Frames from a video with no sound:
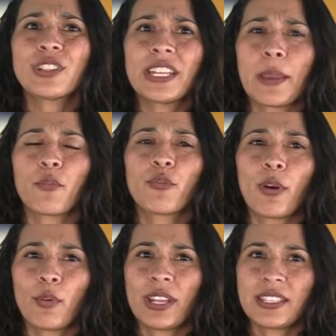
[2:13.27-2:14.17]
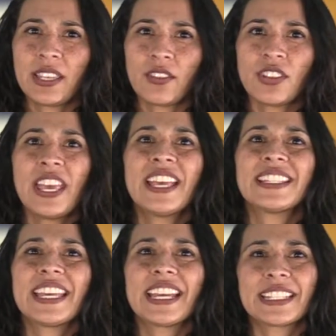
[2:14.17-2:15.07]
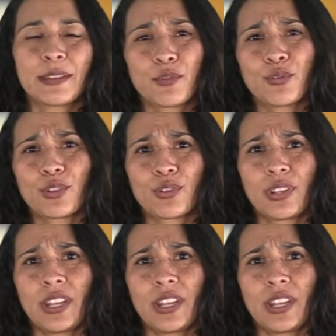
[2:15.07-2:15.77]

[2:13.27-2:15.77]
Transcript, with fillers: seríamos favorecidos si ejercemos nuestros